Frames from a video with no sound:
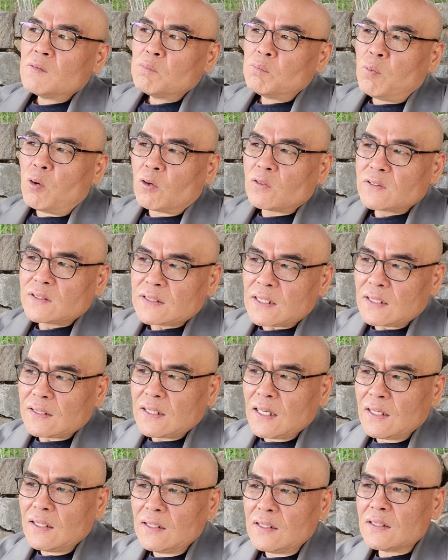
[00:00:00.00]

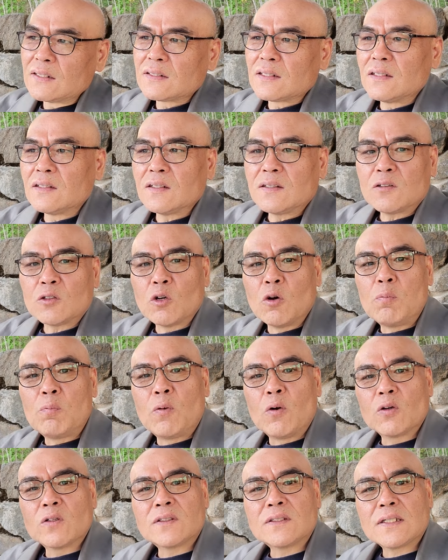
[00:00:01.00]
복사된 것을 또
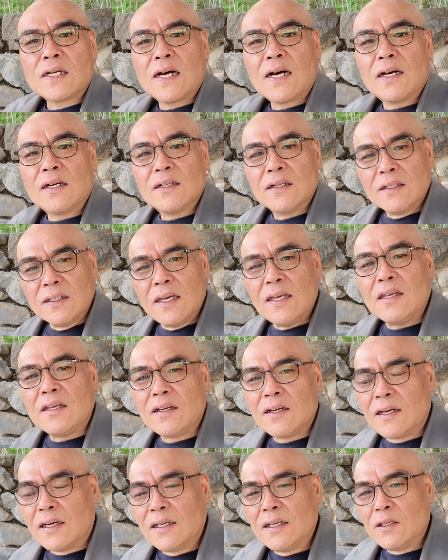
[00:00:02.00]
복사하는 게
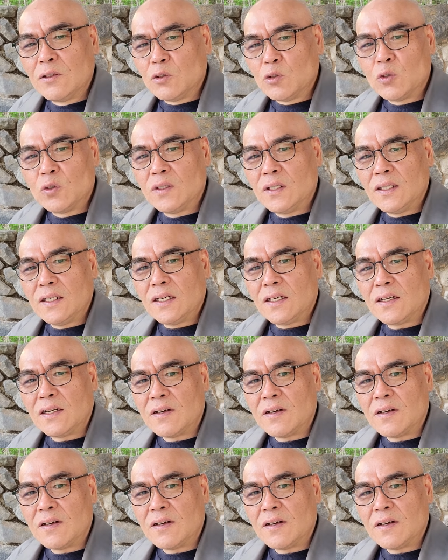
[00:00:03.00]
인간의 눈이야.